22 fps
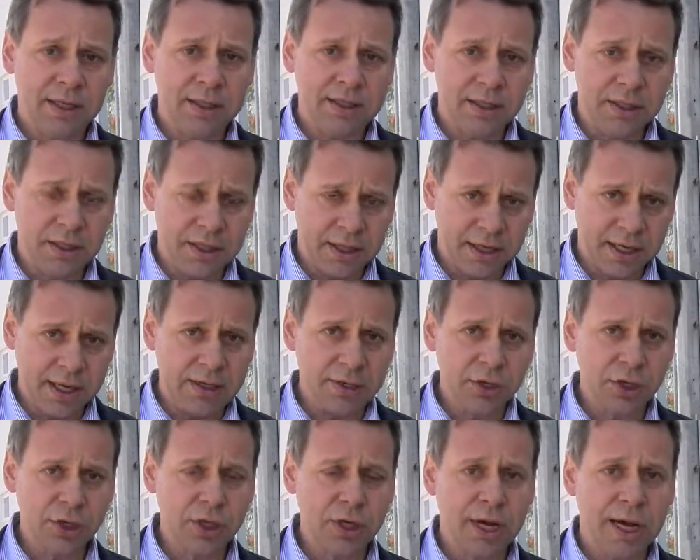die
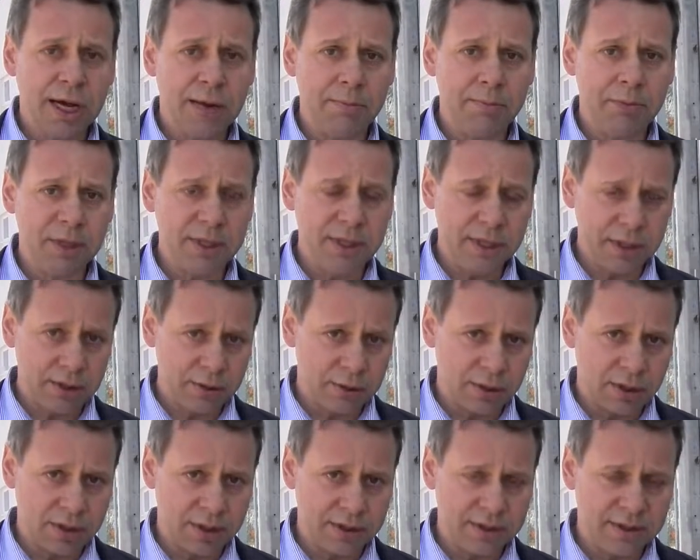hygienischen
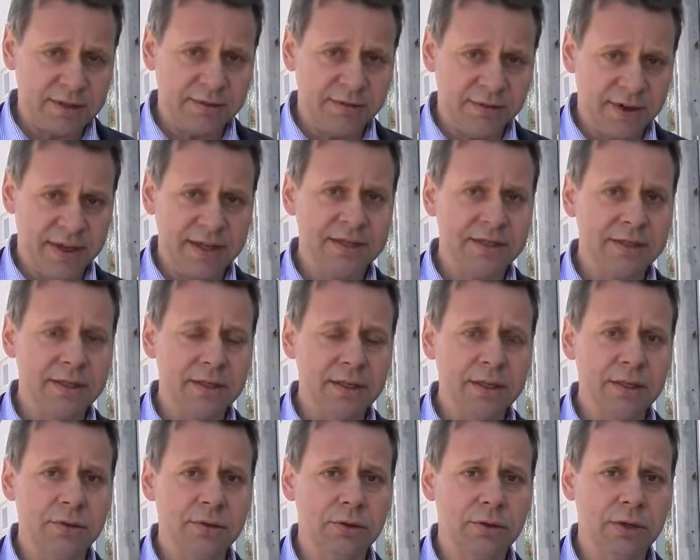Rahmenbedingungen, die
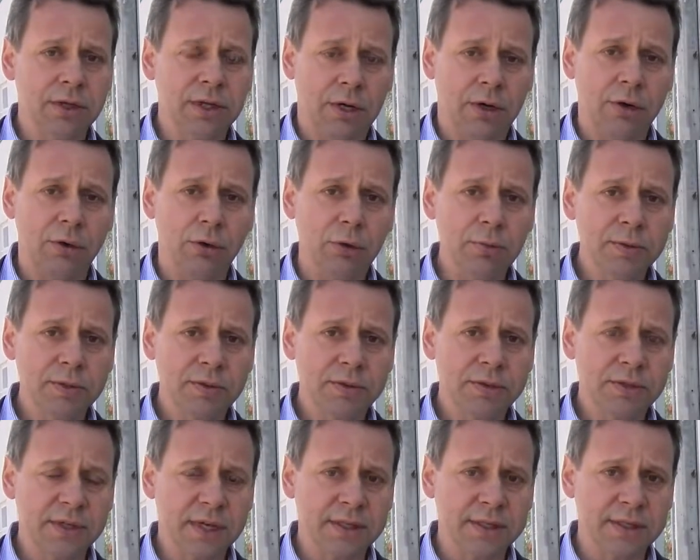Festlegungen auch
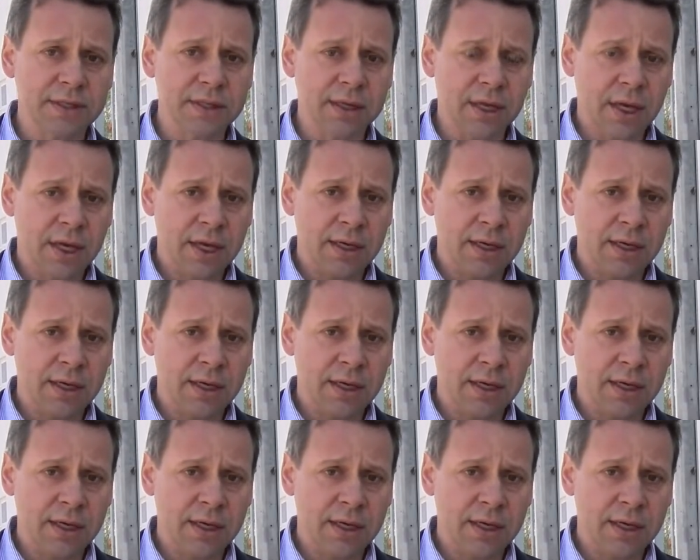umzusetzen,